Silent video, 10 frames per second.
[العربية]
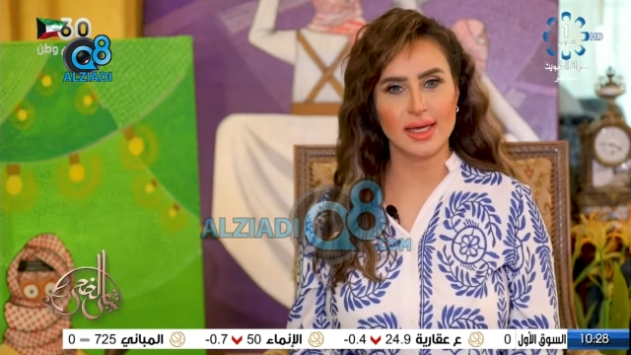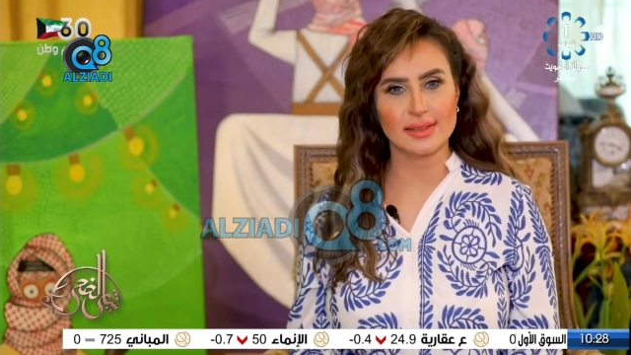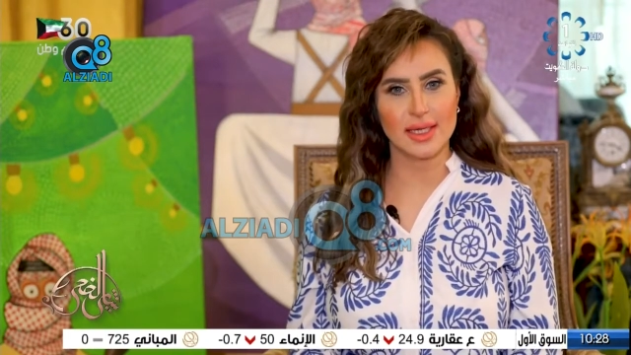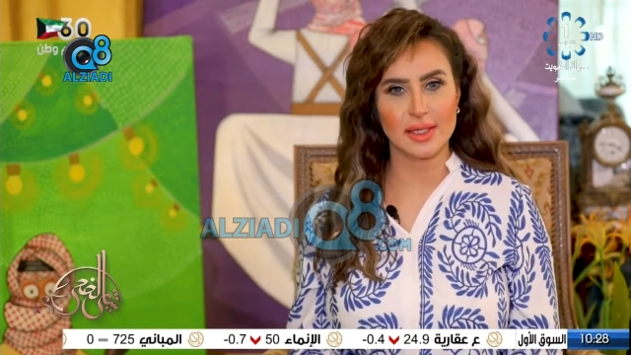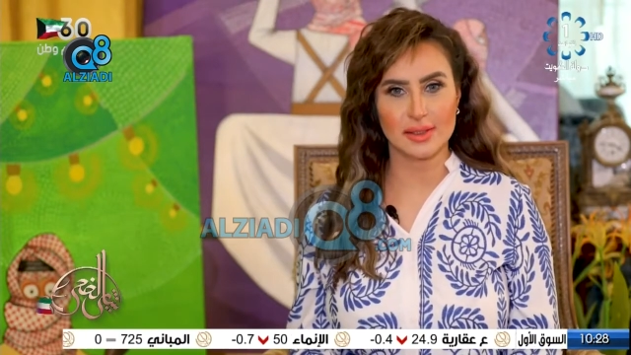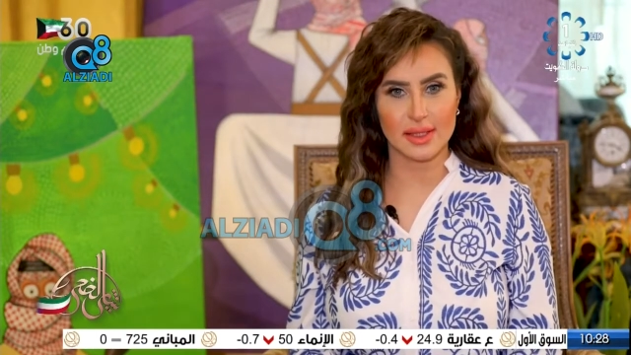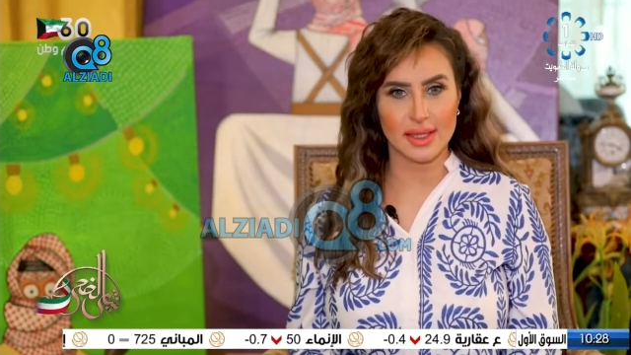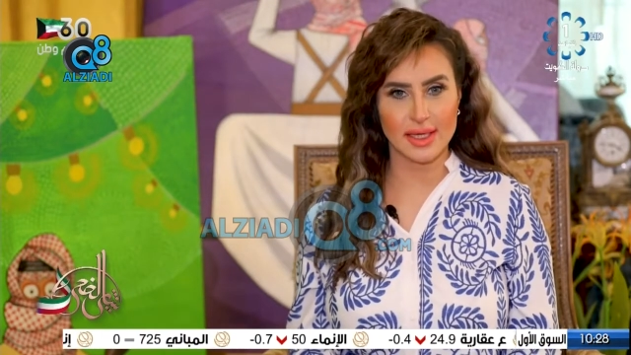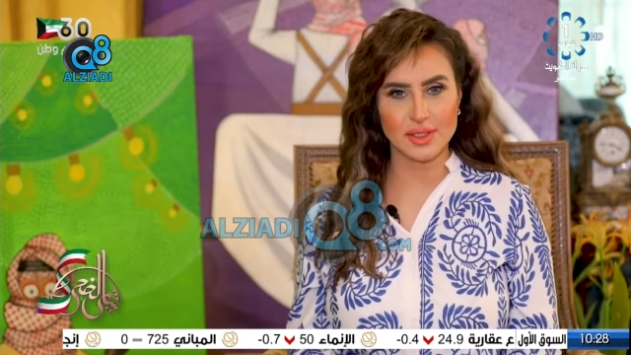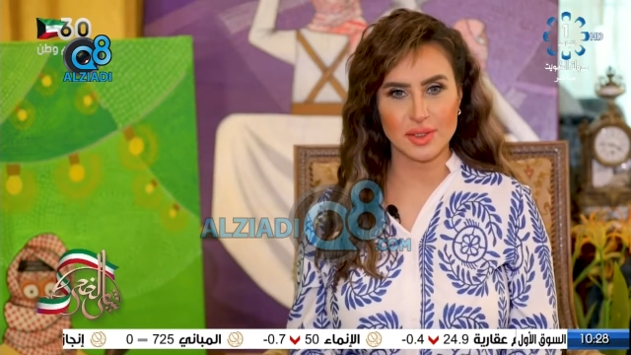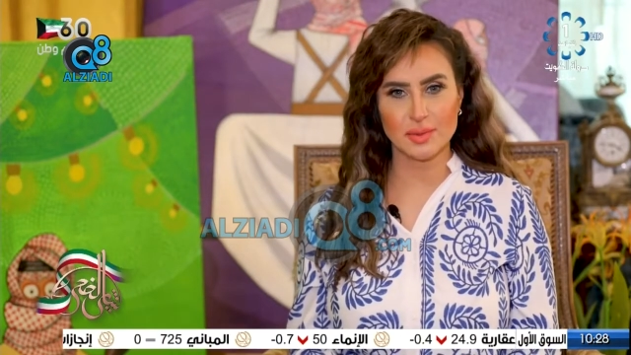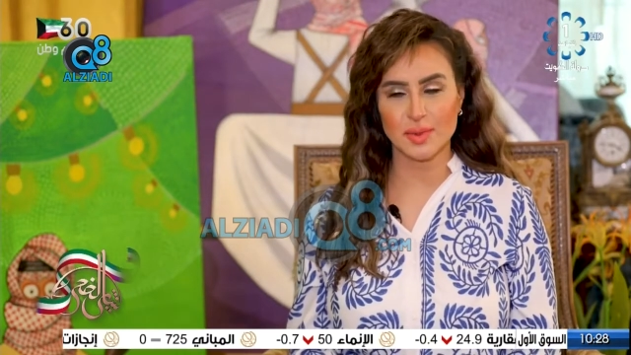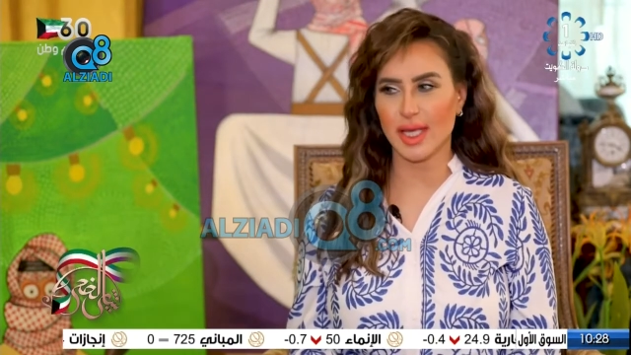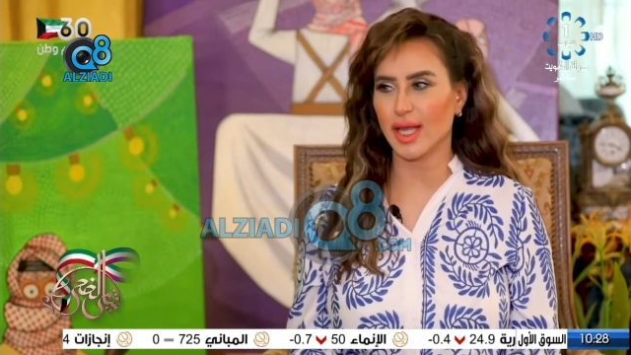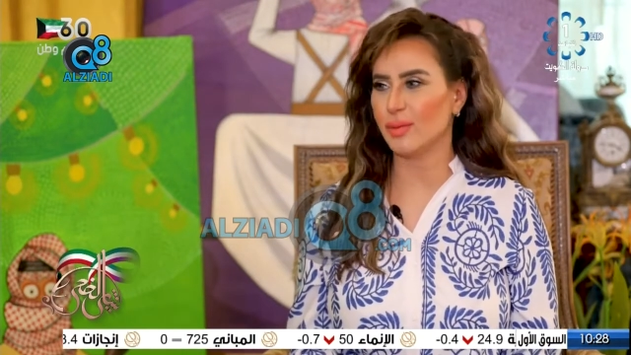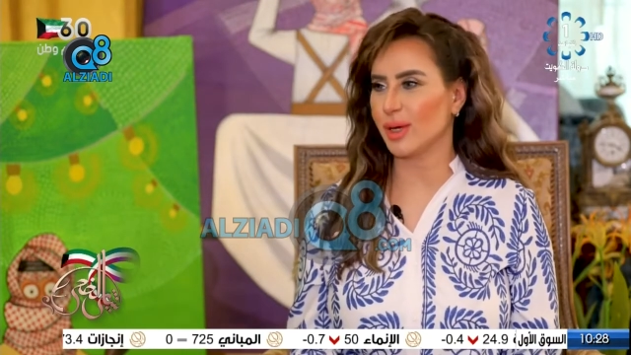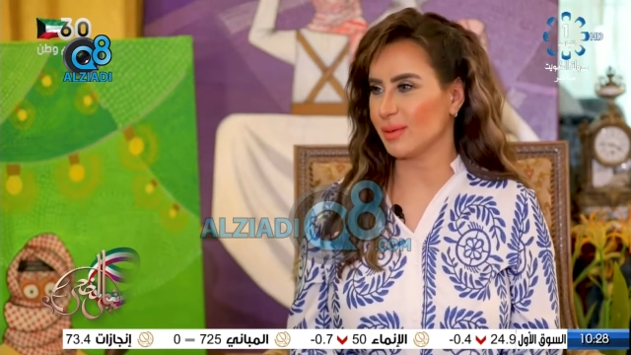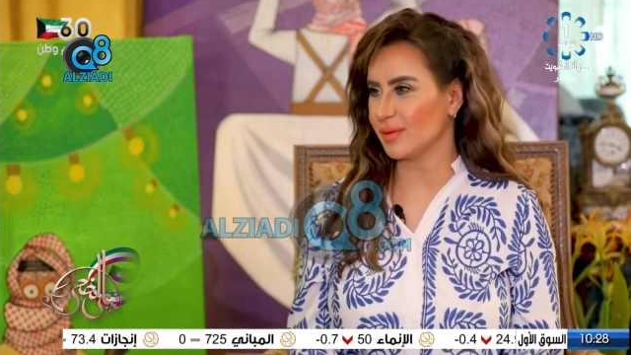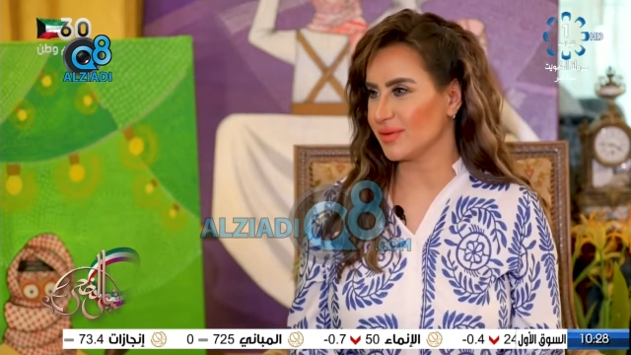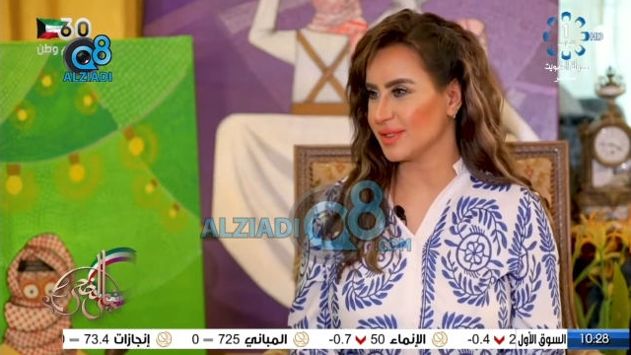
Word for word: عطارد الثاجب يا هلا ومرحبا فيك